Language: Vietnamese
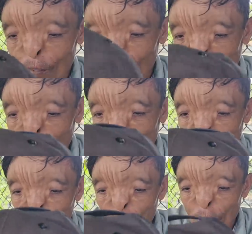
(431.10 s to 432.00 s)
ừ.
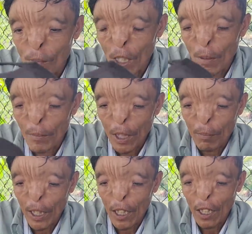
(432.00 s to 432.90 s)
bị bẩm
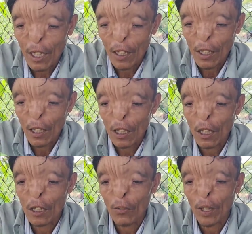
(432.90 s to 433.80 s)
sinh mẹ thì cho
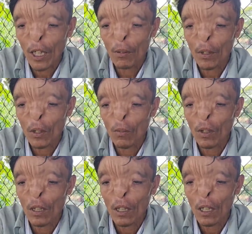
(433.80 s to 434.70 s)
cho sức khỏe mình
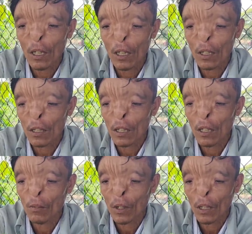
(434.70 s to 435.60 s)
cũng à, ấy cho
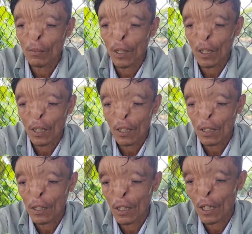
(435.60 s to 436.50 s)
không mà
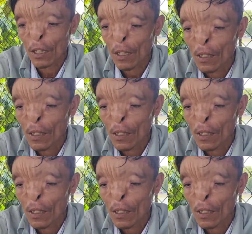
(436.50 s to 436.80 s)
gì hết